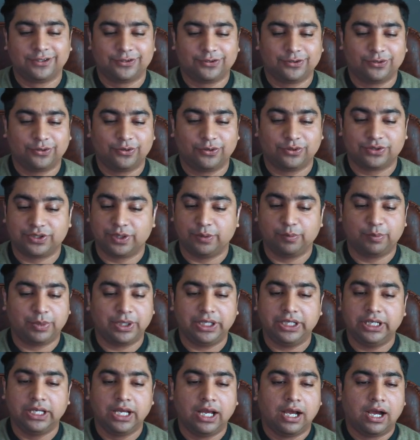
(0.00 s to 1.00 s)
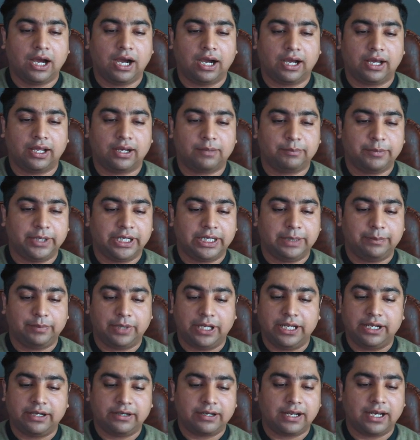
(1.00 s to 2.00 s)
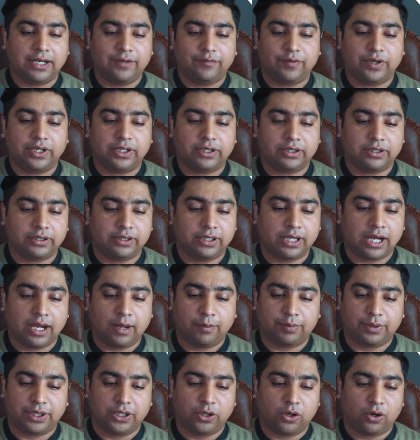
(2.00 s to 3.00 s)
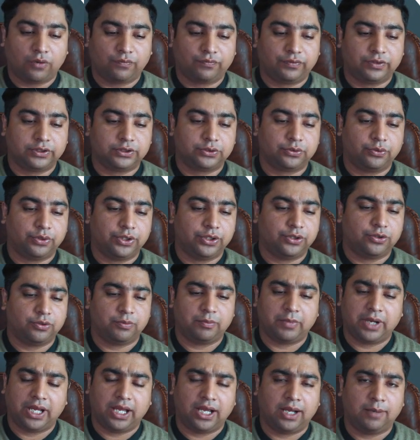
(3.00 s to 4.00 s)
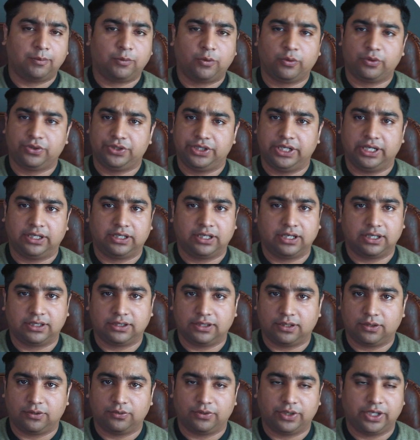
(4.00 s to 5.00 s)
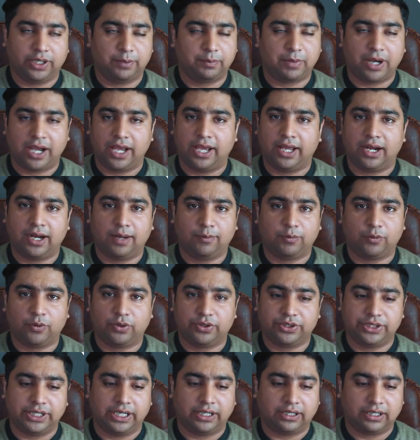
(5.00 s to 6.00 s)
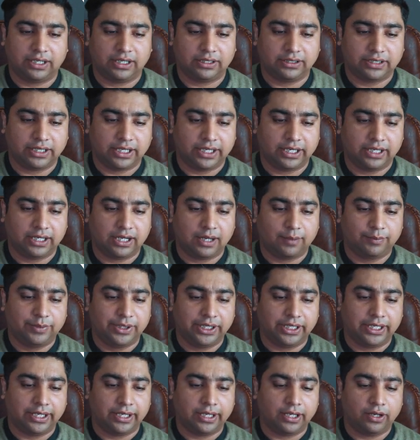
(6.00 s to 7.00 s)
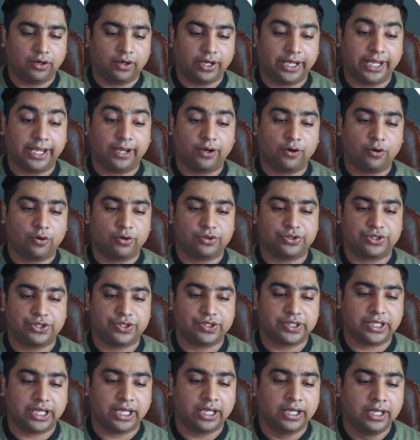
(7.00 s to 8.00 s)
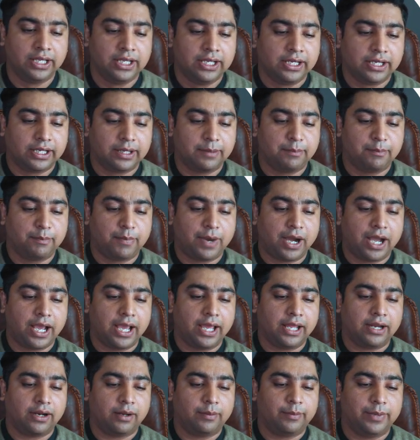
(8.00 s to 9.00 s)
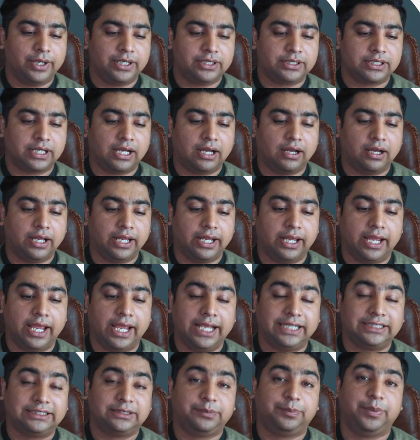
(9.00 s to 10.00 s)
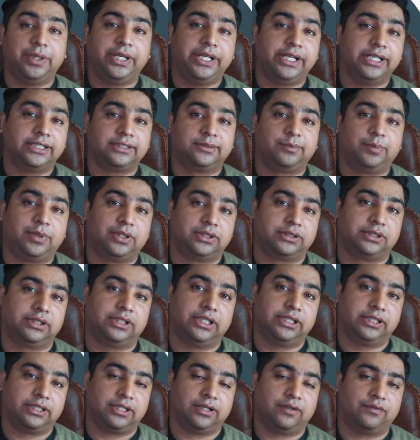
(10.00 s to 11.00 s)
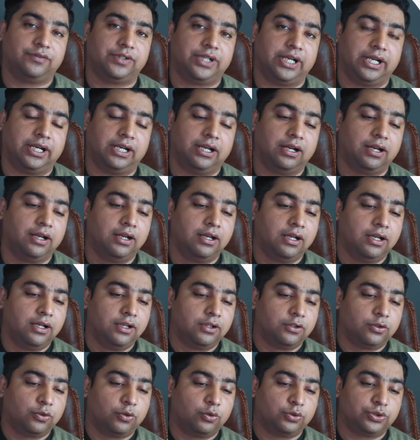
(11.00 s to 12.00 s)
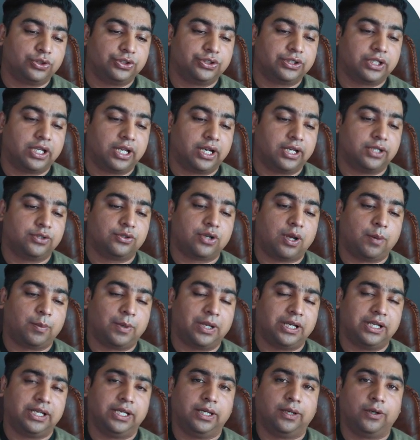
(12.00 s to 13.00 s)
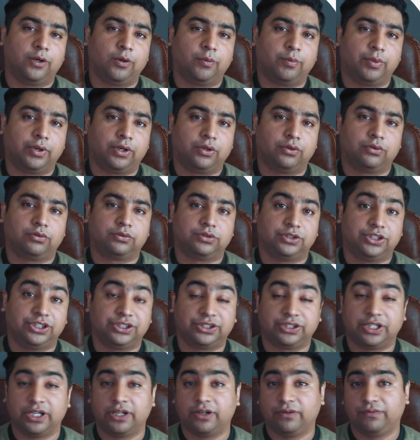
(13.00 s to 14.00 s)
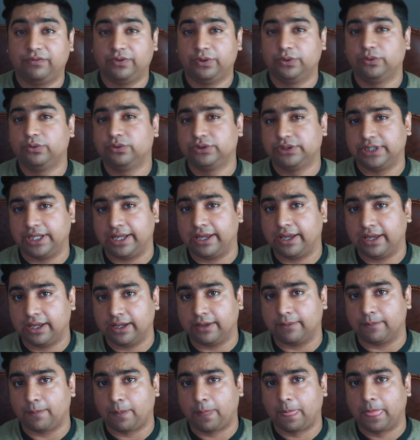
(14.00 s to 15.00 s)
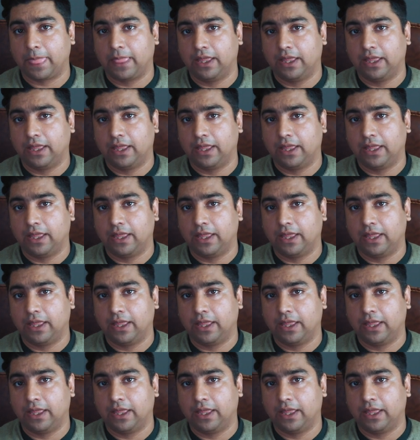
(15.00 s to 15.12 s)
सो so, सिंपली अगर मेरी इरेलीवेंट आपकी ऑफर्स हुई तो मैं आपको रिजेक्ट करता रहूंगा ये बायर आपको रिजेक्ट करता रहेगा आप देखें एक और चीज़ है कि बायर हमेशा एक्सपीरियंस पर्सन की तरफ जाएगा तो कोशिश करें जो आपके गिग के ऊपर जिसके रिव्यूज़ हैं